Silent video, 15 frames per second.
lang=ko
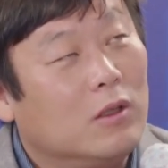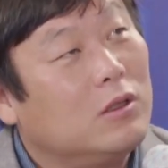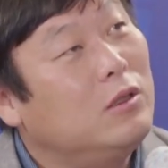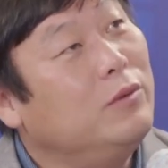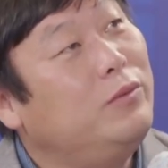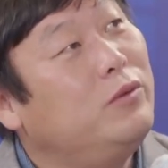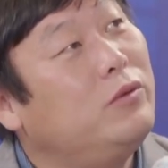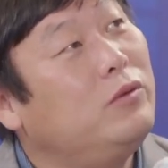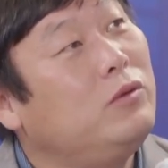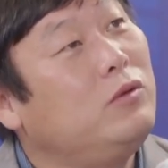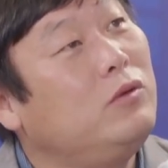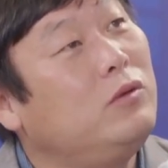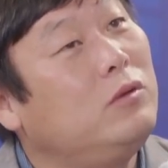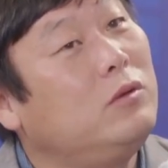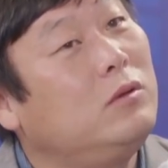
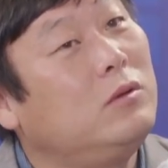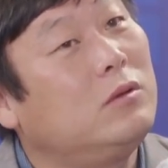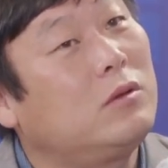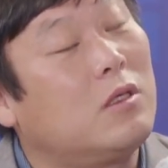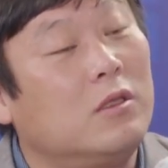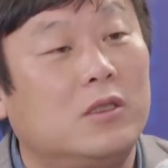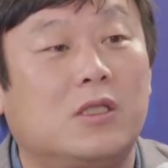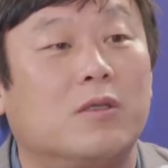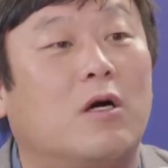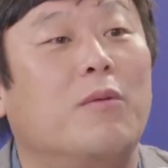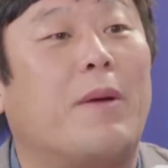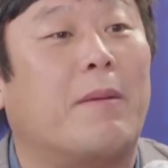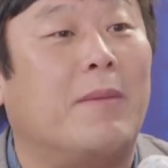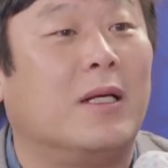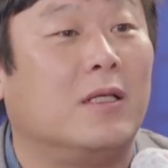그분 건 지금 거의
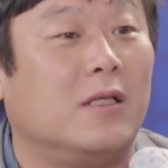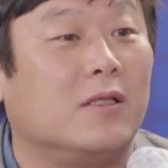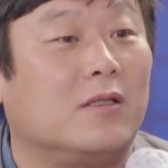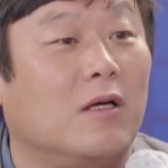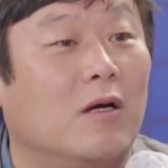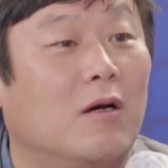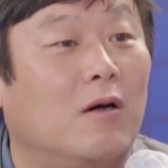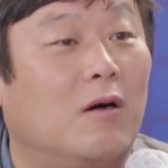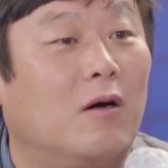100만이 됐어요.